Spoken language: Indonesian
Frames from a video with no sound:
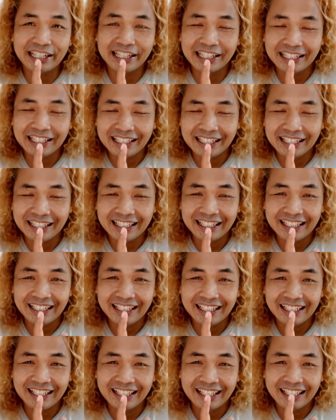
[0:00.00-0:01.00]
ya
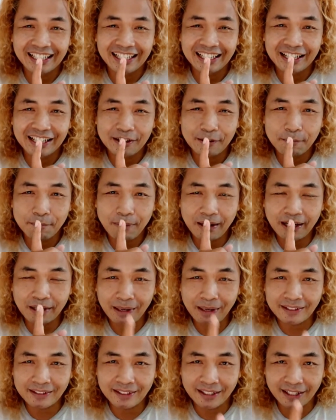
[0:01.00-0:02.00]

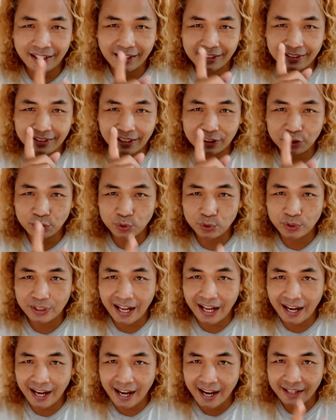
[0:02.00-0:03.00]
pakai masker sering cuci
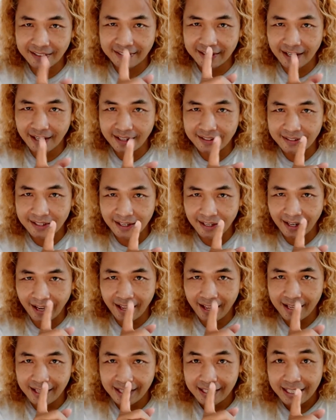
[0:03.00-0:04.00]
tangan jaga
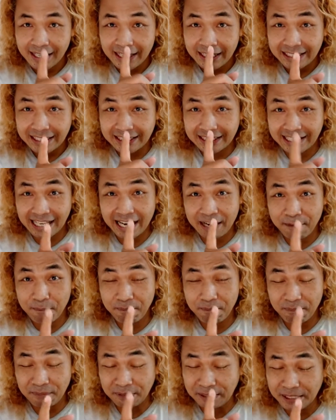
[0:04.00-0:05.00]
jarak saya
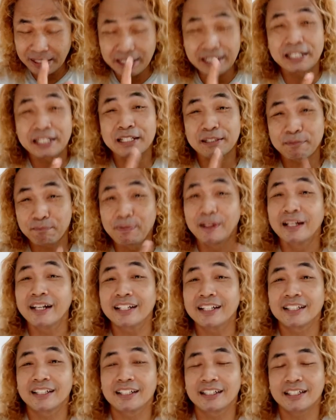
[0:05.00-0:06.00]
uh,
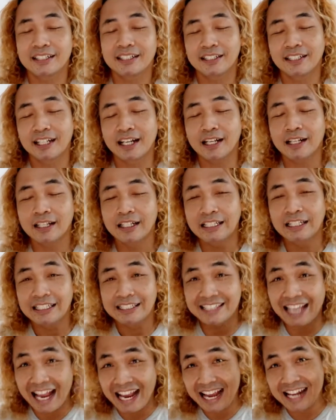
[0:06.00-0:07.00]
bener ini ya
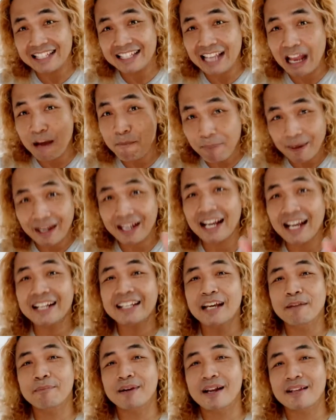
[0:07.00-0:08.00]
jangan sampai
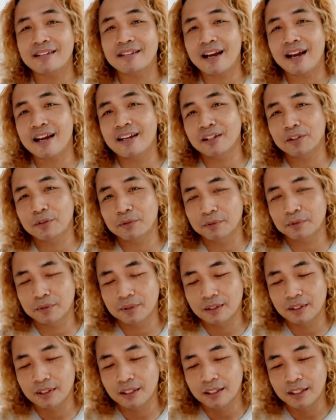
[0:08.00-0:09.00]
kalian merasakan itu
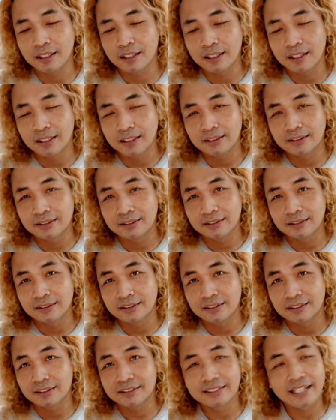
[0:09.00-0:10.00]

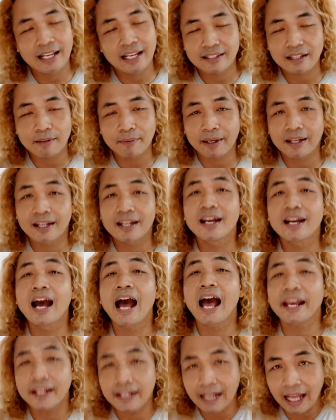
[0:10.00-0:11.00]
jangan sampai
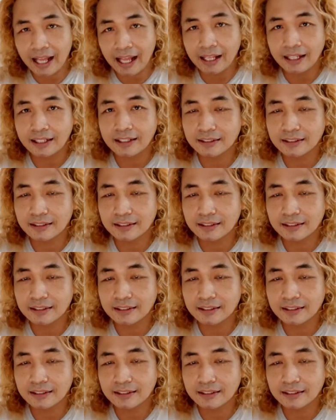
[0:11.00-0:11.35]
nggak enak